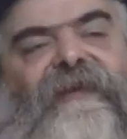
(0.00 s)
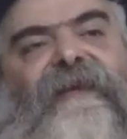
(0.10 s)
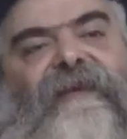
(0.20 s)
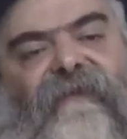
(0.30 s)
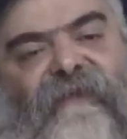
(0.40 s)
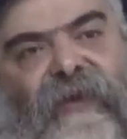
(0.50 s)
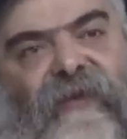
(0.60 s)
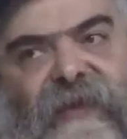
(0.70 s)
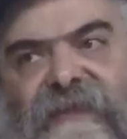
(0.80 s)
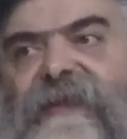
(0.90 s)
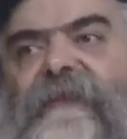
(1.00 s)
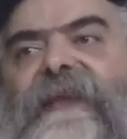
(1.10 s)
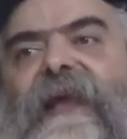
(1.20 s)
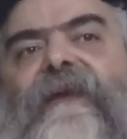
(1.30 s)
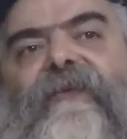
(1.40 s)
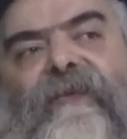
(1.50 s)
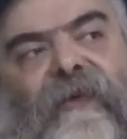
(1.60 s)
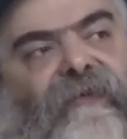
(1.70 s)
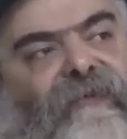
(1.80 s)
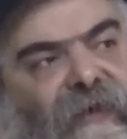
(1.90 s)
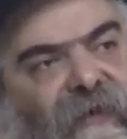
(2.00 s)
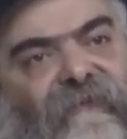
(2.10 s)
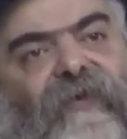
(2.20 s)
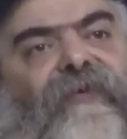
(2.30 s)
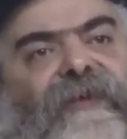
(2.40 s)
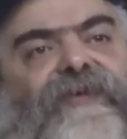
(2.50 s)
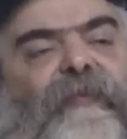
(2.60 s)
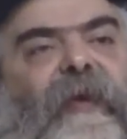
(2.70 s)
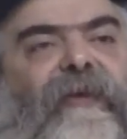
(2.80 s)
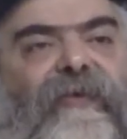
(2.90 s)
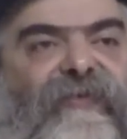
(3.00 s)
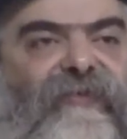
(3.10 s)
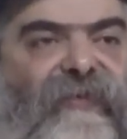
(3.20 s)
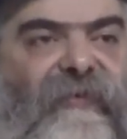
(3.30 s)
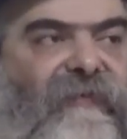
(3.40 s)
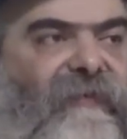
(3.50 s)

et d'en faire un réceptacle de, la volonté supérieure de Dieu.